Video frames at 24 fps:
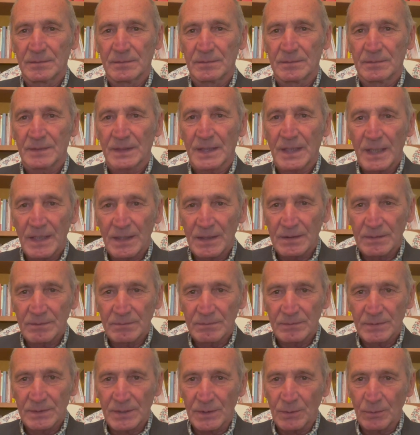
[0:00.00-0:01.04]
che
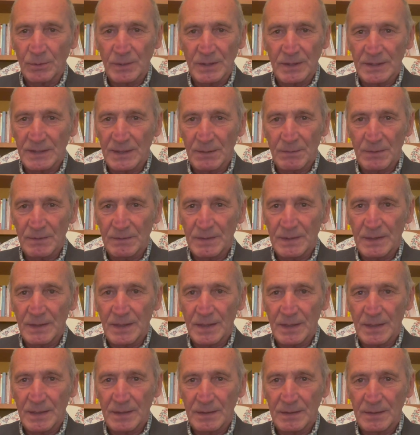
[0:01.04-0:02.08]
se noi andiamo a
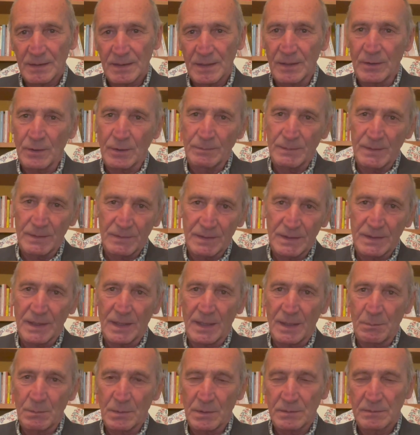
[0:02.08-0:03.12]
vedere e come
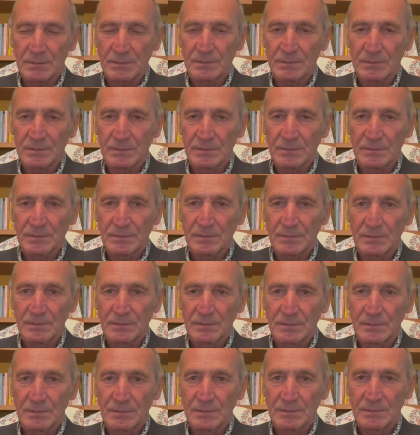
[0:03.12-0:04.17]
vedremo,
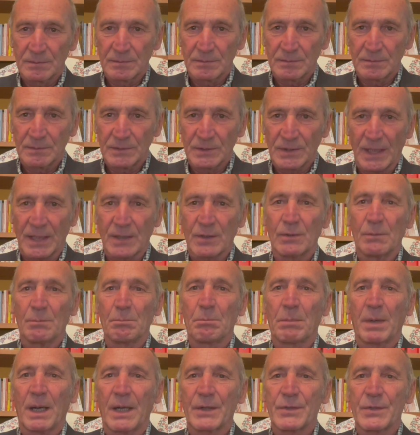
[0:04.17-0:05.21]
ci
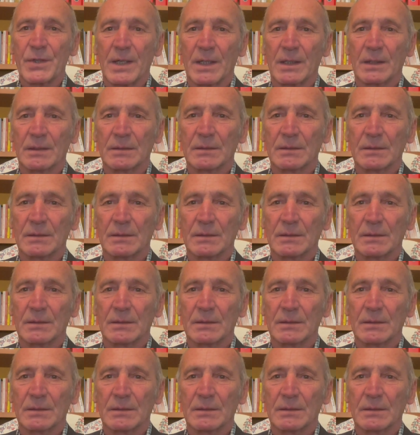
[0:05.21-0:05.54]
accompagna